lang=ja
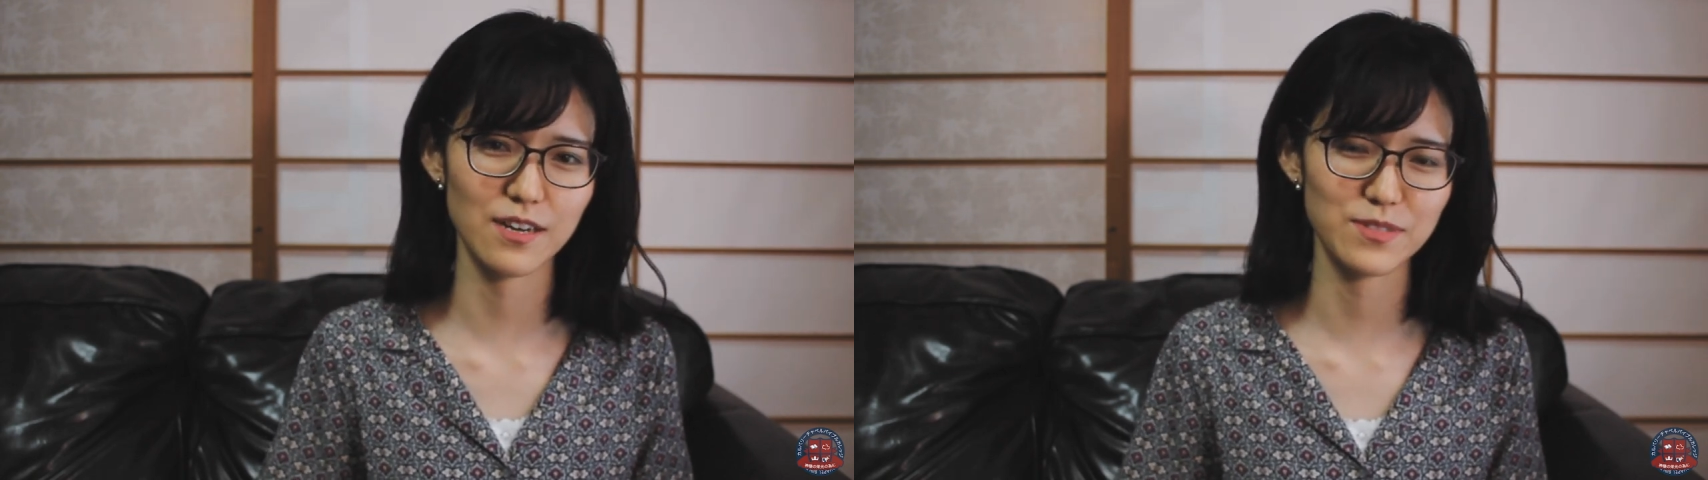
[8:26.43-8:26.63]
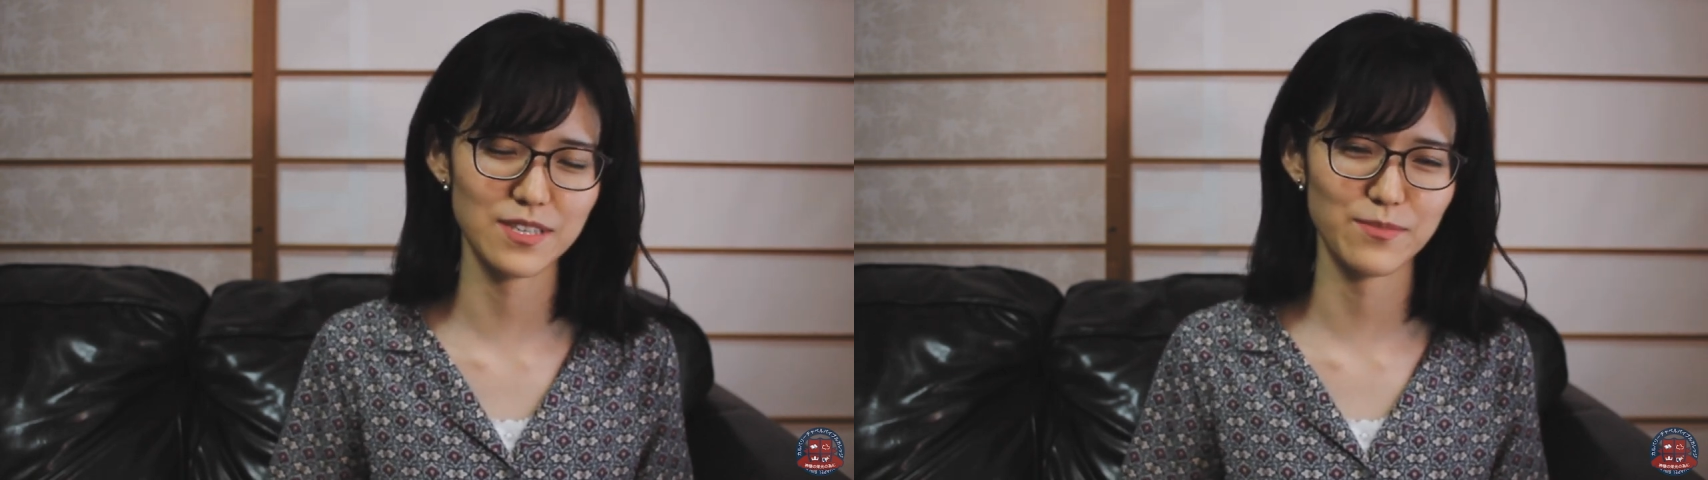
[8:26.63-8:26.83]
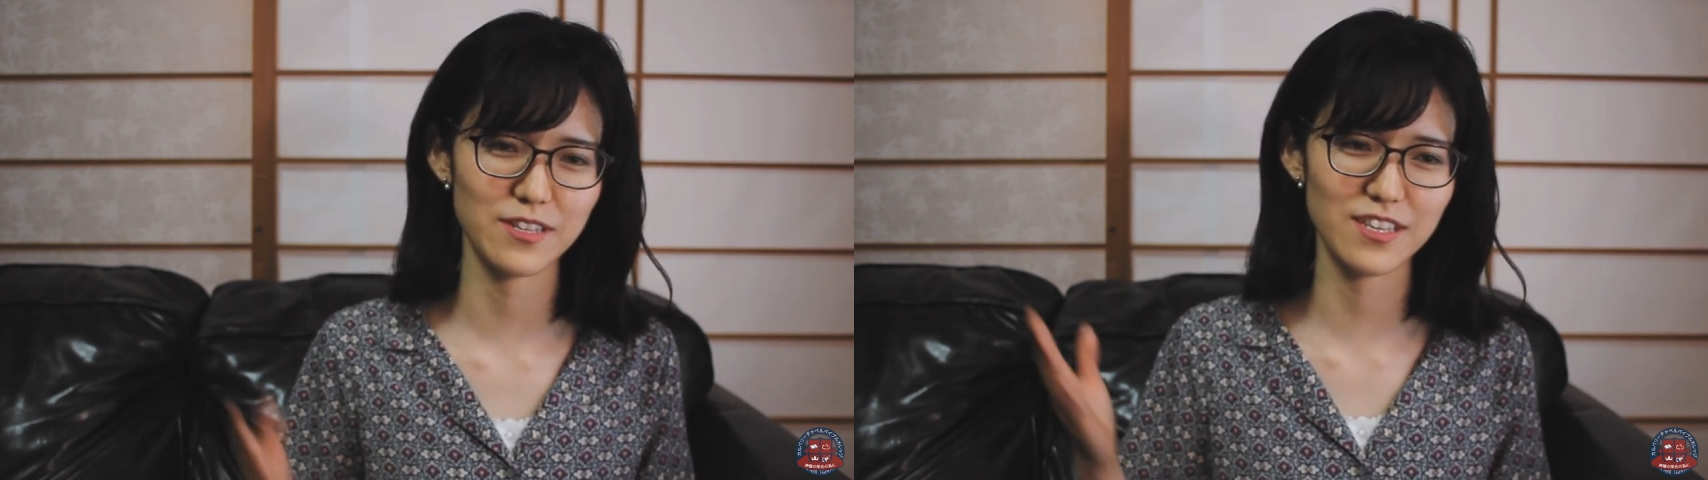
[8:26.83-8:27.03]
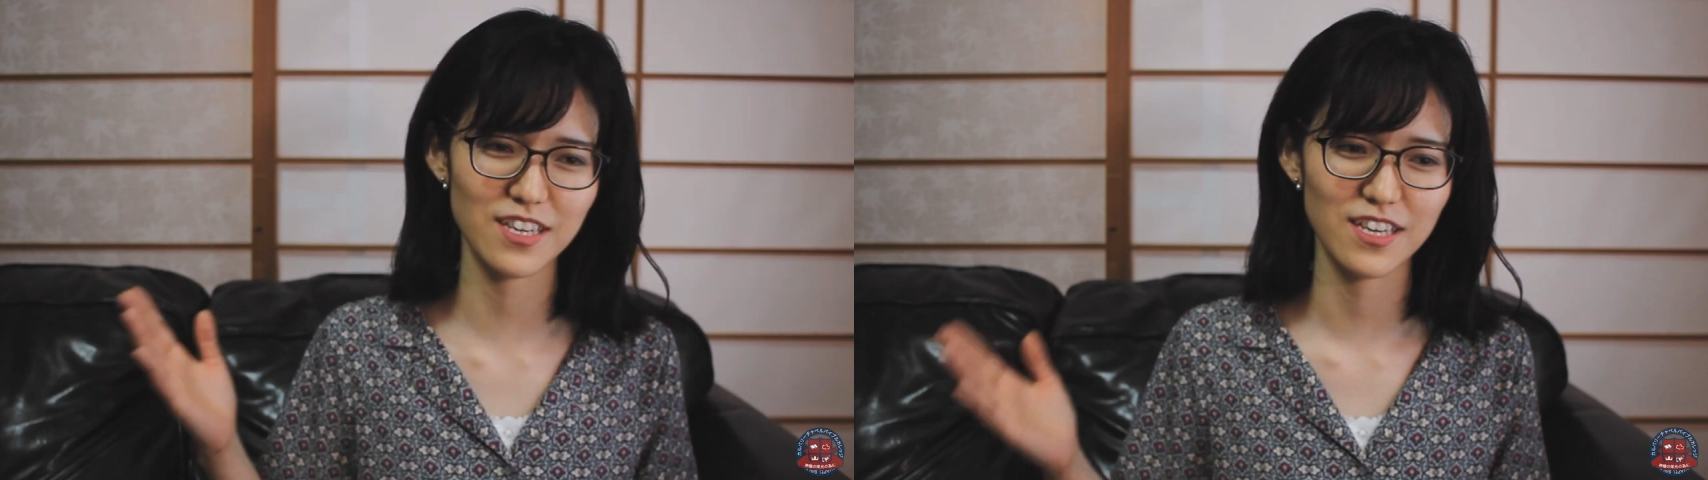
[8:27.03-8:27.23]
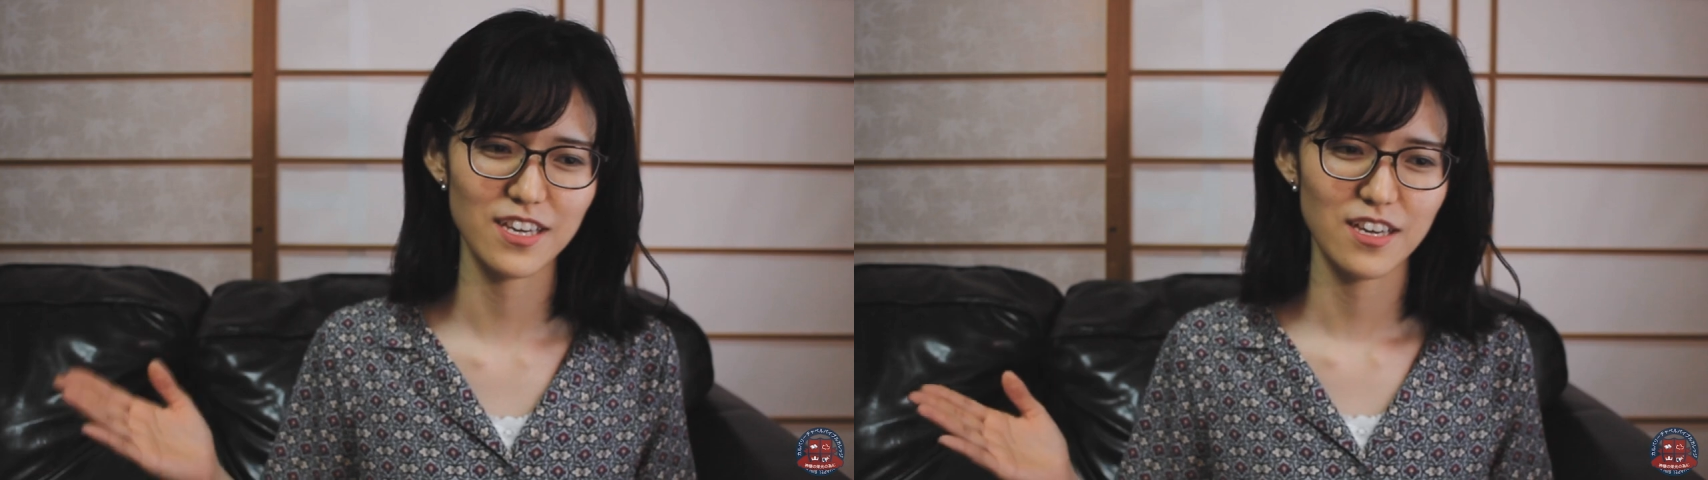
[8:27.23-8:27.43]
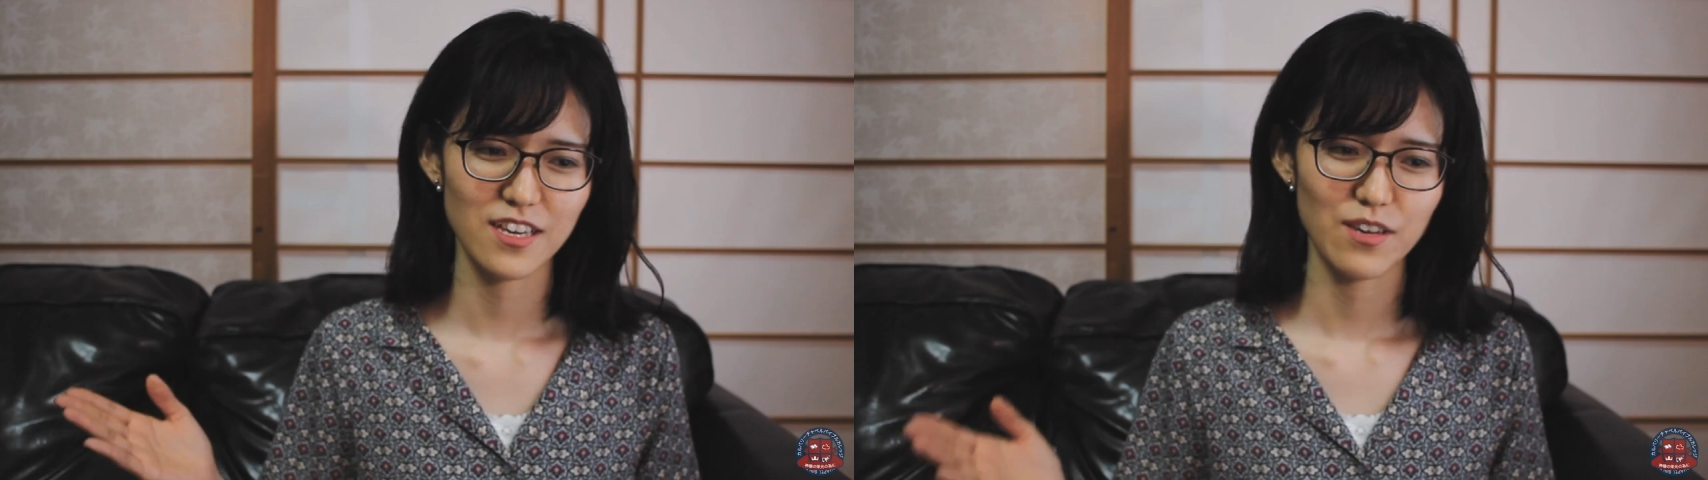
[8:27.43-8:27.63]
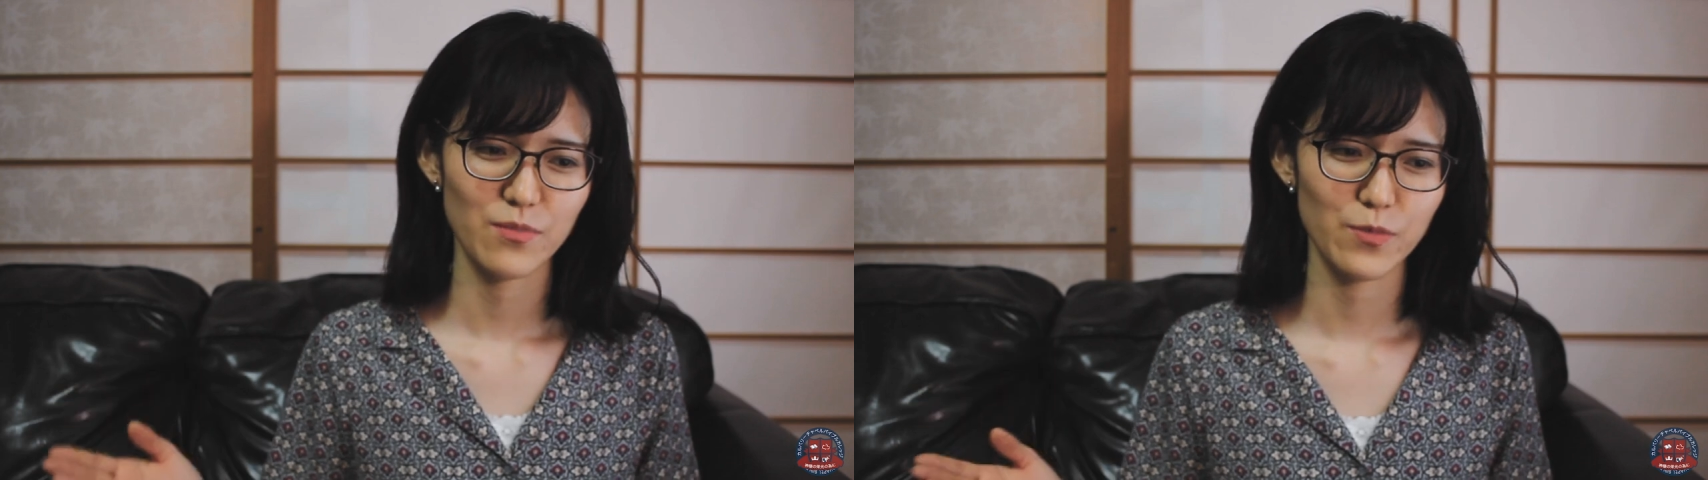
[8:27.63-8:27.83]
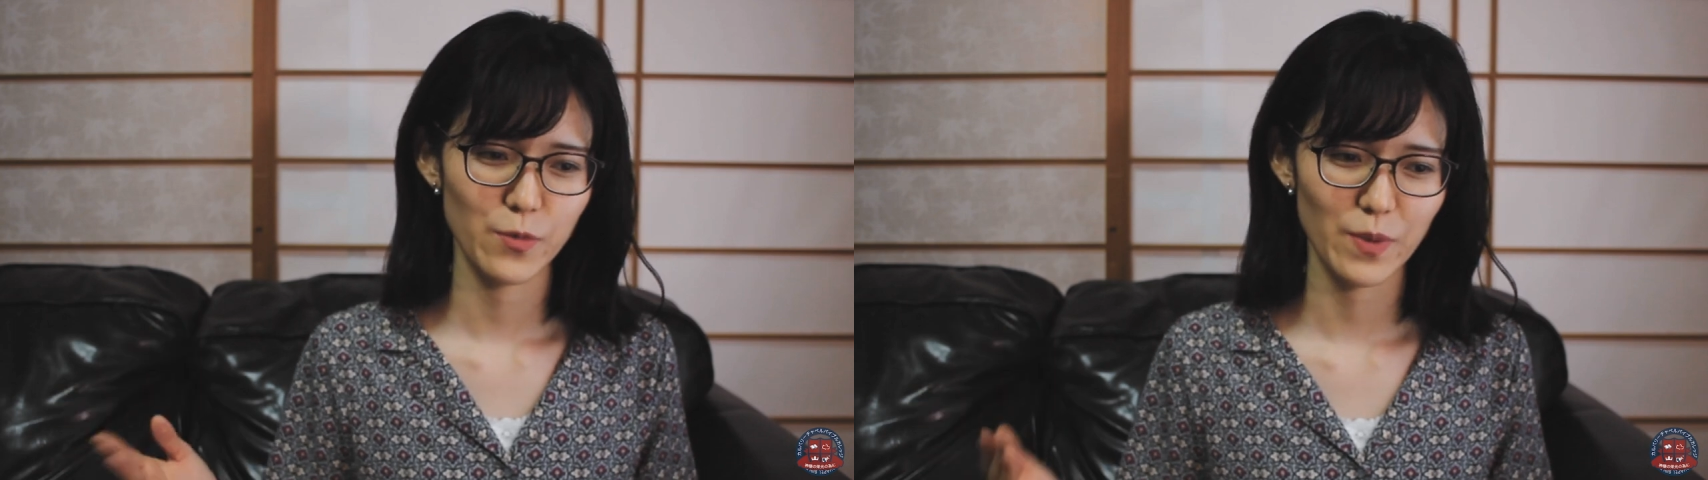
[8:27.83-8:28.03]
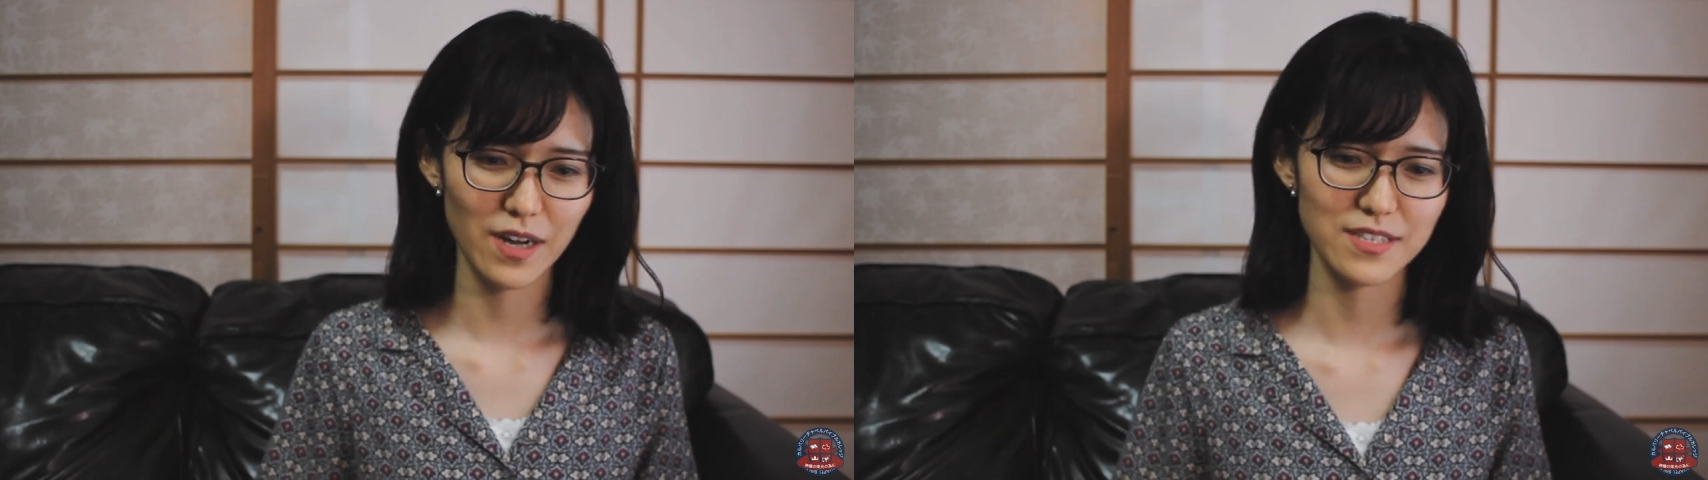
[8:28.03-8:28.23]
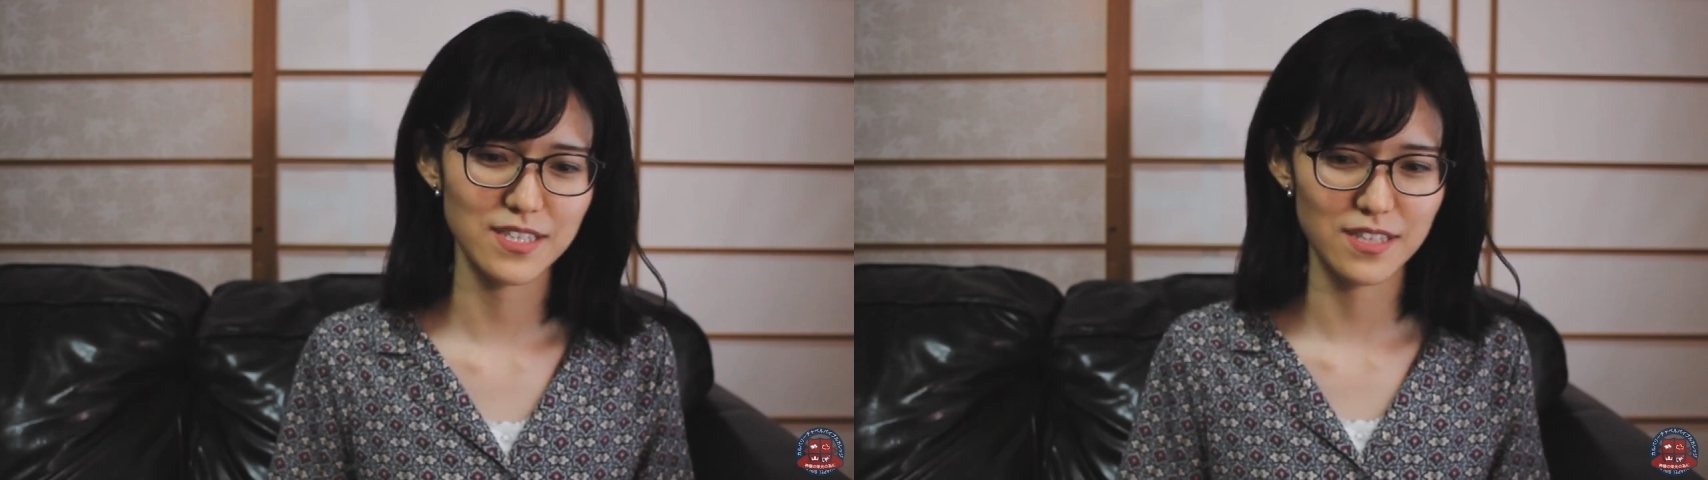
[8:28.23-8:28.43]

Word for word: 神様に任